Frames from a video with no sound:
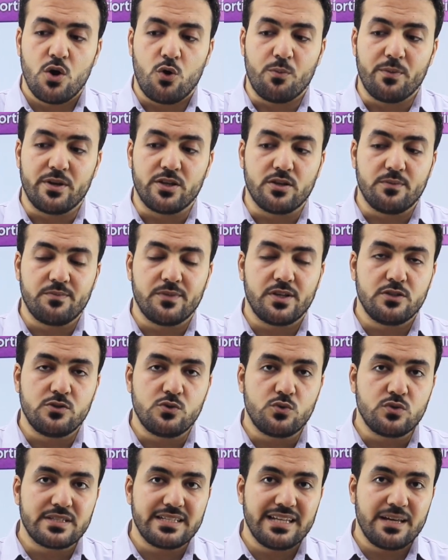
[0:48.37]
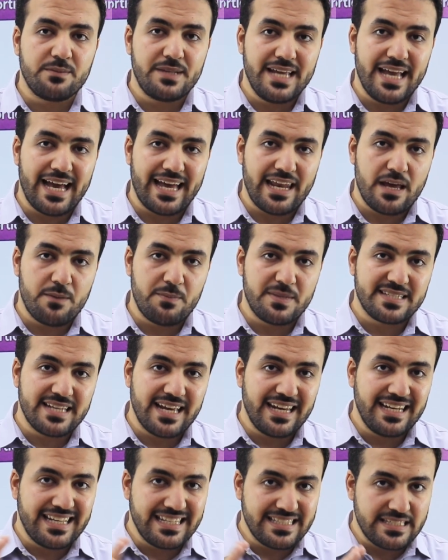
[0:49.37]
ومن ضمن الدروس اللي هي بتيجي عليها
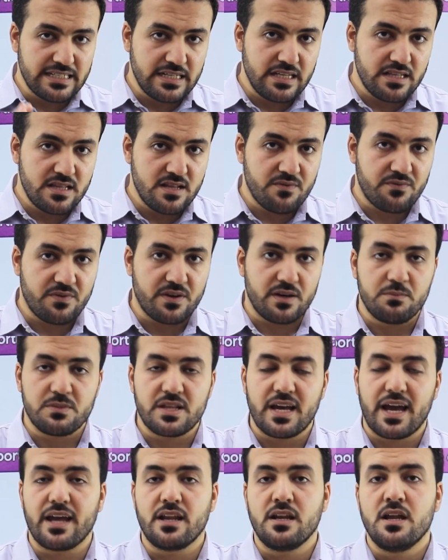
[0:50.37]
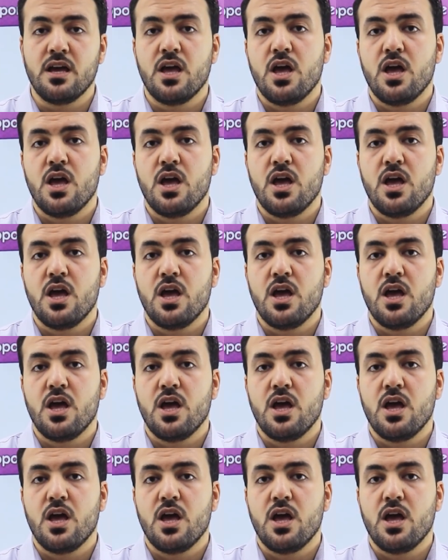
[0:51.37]
مسائل كتير جدا في الامتحان